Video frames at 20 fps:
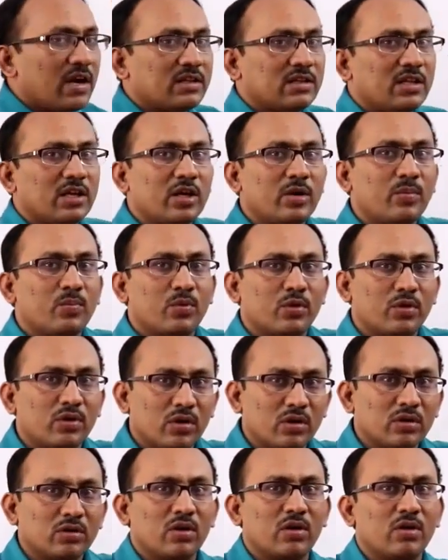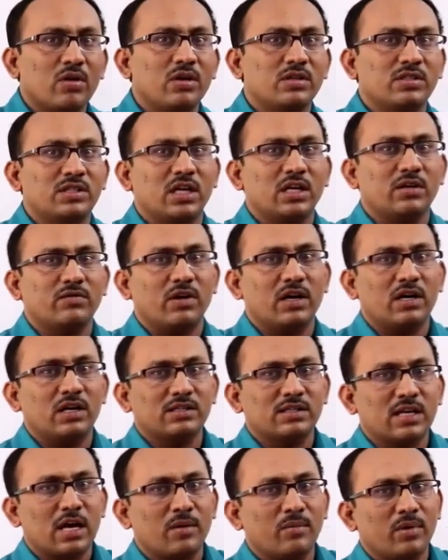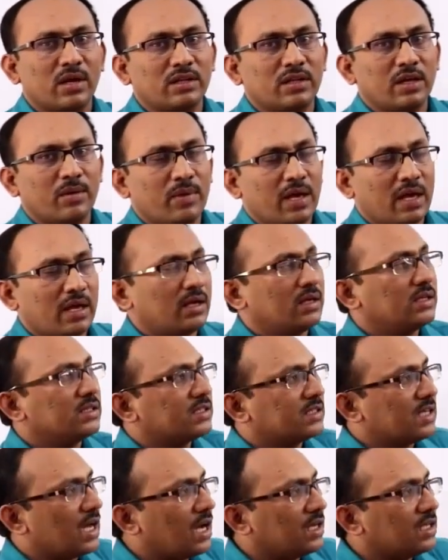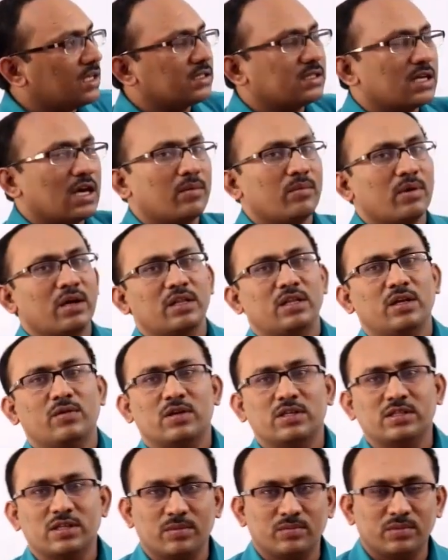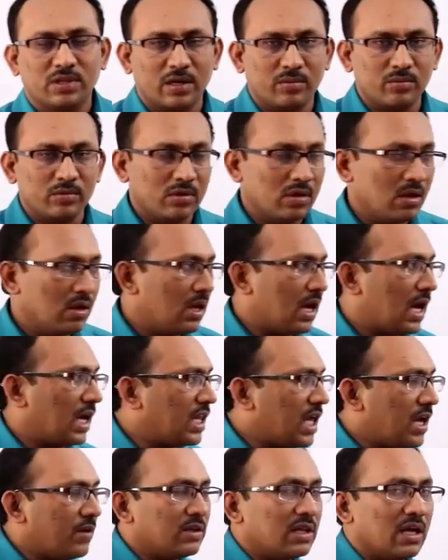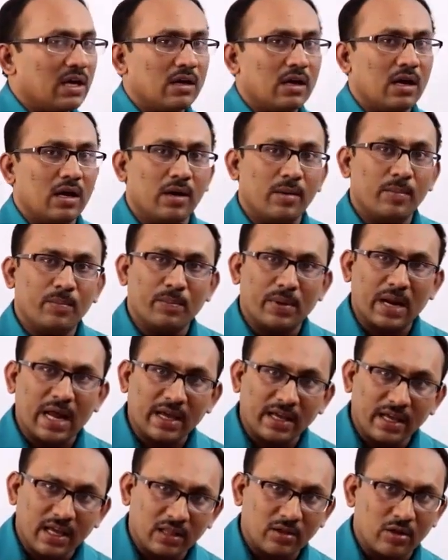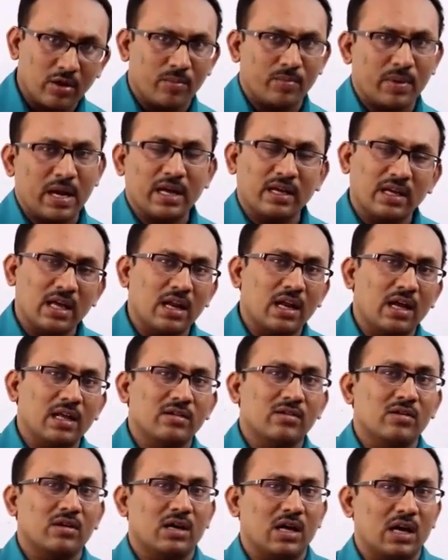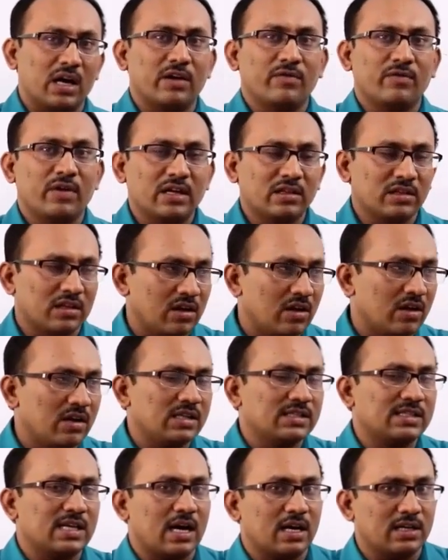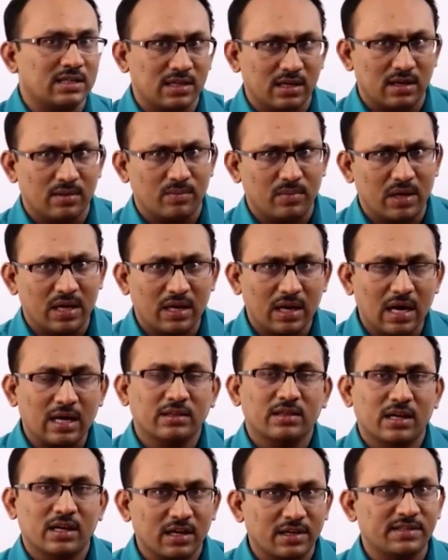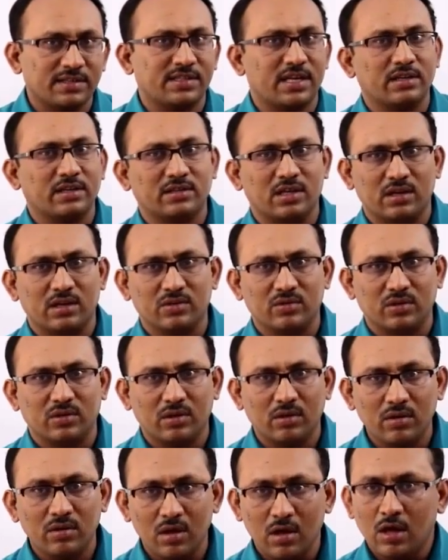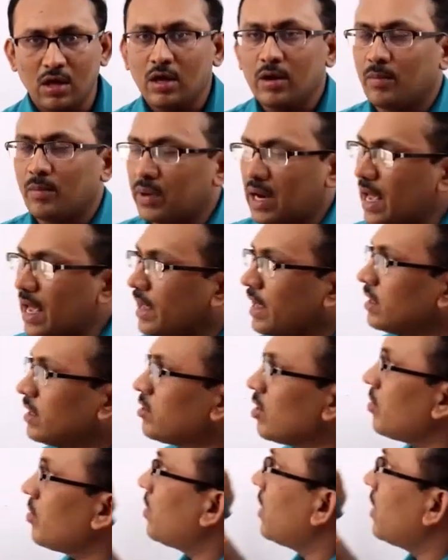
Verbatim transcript: వ్యక్తికి పుట్టుకతోనే వచ్చేటువంటి సామర్థ్యమే సహజ సామర్థ్యం అని చెప్తాము అదేవిధంగా ప్రజ్ఞతో ప్రజ్ఞ అనేది కూడా వ్యక్తిలోని సహజమైన అంతర్గత శక్తి అనుకున్నాం ప్రజ్ఞతో